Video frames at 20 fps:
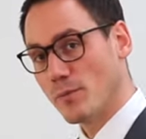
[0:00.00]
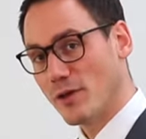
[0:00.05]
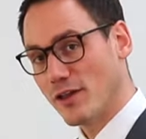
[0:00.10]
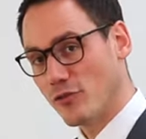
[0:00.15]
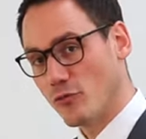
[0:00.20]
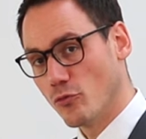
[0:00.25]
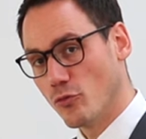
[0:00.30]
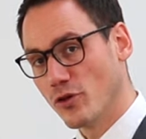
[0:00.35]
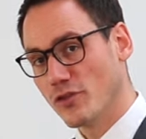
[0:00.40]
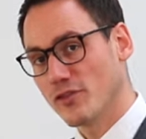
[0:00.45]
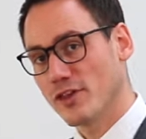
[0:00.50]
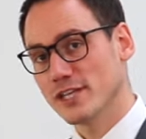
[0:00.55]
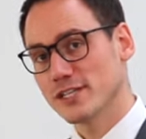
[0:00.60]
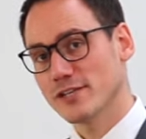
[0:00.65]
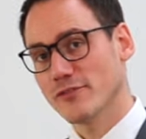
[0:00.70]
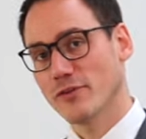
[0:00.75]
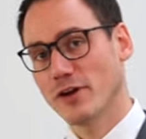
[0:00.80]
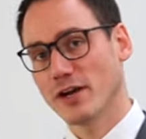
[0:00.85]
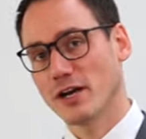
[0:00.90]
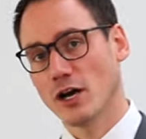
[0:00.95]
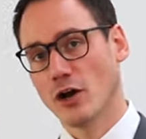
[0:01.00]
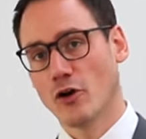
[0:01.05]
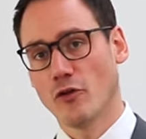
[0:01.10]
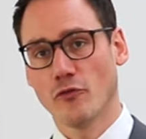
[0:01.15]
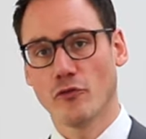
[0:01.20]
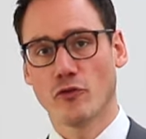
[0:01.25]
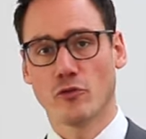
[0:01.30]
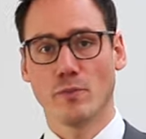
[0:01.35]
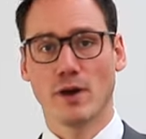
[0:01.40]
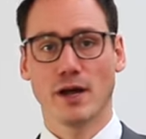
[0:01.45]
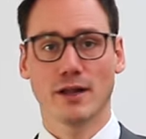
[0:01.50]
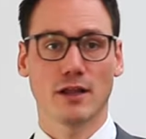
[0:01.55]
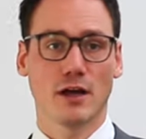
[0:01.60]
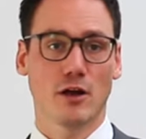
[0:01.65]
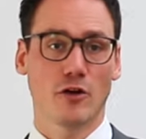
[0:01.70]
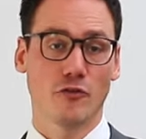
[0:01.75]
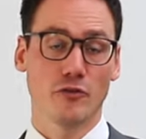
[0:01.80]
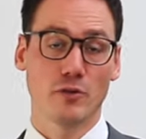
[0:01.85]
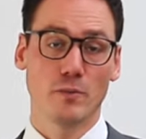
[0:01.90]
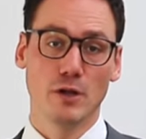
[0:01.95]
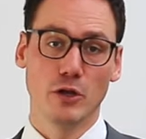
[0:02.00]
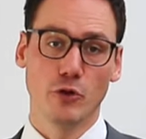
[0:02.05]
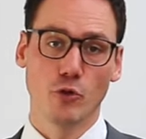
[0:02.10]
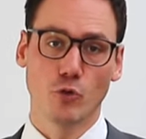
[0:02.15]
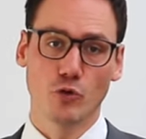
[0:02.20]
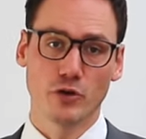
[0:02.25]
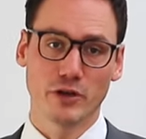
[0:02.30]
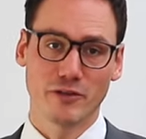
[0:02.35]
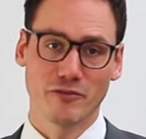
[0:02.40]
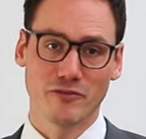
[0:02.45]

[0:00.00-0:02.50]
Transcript: eine Personengesellschaft verkaufe und mache darauf eine Million